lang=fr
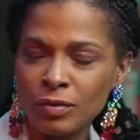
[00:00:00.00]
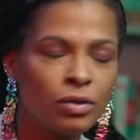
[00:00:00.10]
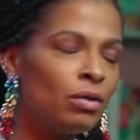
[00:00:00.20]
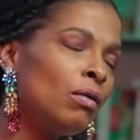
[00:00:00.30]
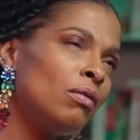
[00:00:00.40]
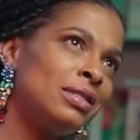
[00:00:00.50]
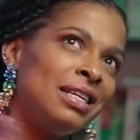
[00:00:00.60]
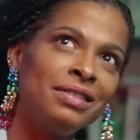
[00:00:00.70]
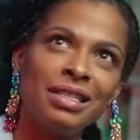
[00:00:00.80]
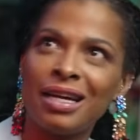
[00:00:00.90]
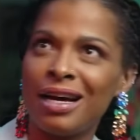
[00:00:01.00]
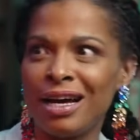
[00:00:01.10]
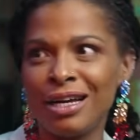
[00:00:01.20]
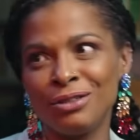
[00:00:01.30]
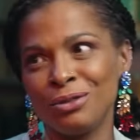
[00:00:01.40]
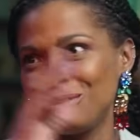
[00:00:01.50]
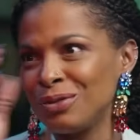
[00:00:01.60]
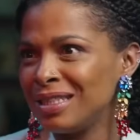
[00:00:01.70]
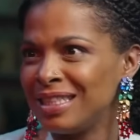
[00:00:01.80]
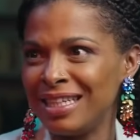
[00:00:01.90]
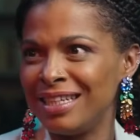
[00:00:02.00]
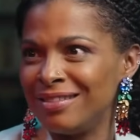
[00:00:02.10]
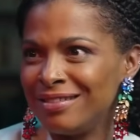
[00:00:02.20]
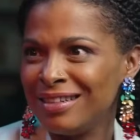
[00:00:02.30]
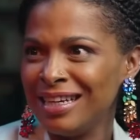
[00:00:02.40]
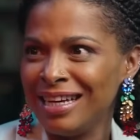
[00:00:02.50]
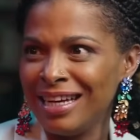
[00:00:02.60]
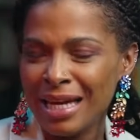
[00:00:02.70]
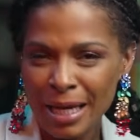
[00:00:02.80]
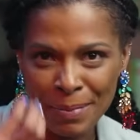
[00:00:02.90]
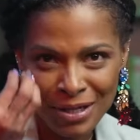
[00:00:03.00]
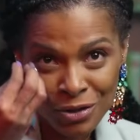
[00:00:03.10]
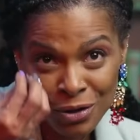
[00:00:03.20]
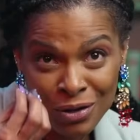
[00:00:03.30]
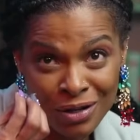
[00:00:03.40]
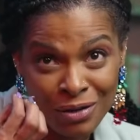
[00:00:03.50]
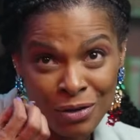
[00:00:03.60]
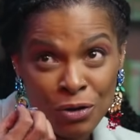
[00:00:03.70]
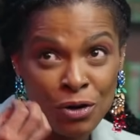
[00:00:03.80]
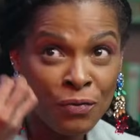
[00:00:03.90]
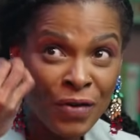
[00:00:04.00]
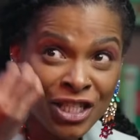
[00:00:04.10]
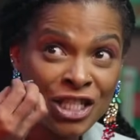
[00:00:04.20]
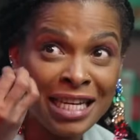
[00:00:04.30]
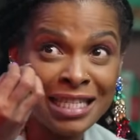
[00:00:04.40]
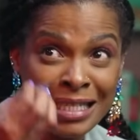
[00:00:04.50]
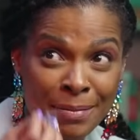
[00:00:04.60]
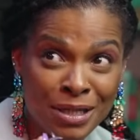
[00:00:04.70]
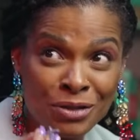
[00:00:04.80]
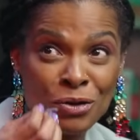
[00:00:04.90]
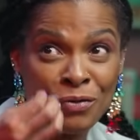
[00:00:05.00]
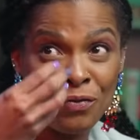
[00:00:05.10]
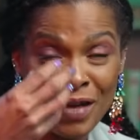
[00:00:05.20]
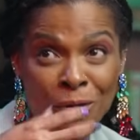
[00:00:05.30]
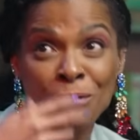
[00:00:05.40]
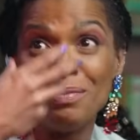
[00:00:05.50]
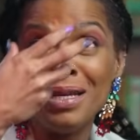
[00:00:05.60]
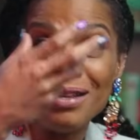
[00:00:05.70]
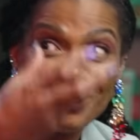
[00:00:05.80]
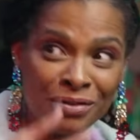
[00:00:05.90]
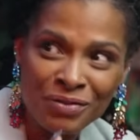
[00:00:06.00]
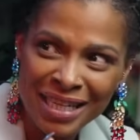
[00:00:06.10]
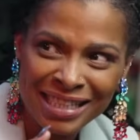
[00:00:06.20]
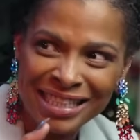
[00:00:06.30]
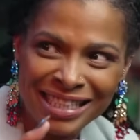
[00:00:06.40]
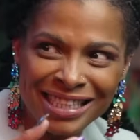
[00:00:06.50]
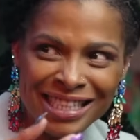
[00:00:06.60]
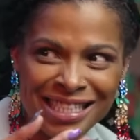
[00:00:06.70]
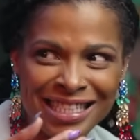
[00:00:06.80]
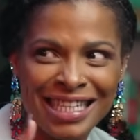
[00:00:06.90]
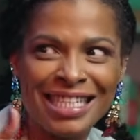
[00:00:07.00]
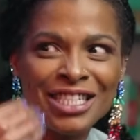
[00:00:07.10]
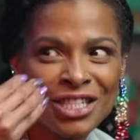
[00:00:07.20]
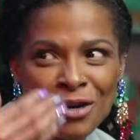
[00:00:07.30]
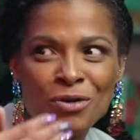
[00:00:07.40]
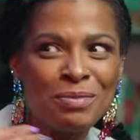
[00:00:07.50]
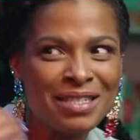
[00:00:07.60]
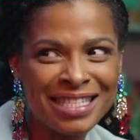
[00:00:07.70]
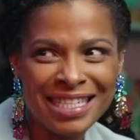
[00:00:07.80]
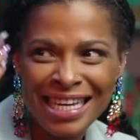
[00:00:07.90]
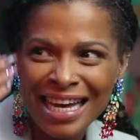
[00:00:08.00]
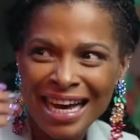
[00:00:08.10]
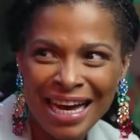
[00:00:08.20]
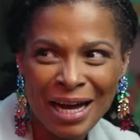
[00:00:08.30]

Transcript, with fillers: Non, ça viendra, non, c'est. Euh. Et parce que euh, le fait que j'accepte de faire un bilan de fertilité, c'était déjà commencé à.